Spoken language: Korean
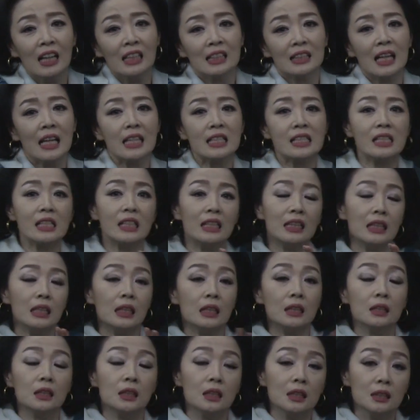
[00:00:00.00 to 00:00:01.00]

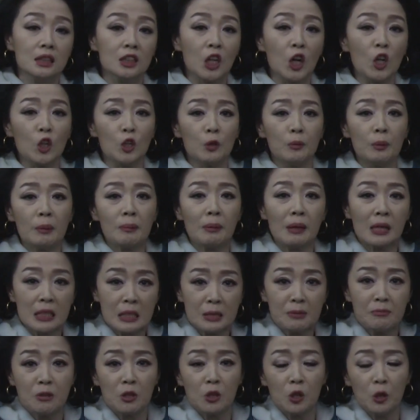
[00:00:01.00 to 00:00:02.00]
사실 그
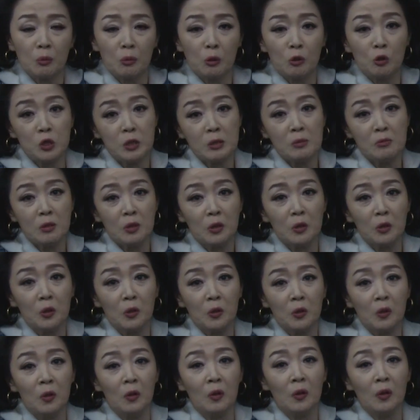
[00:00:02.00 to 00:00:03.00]
1980년도부터
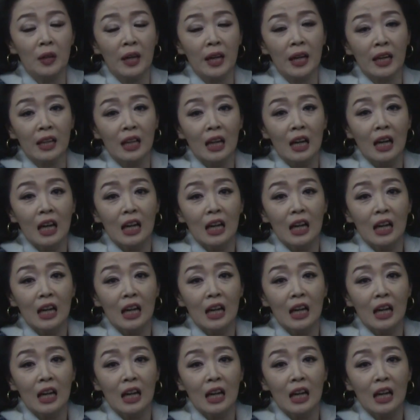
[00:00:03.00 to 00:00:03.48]
90년도에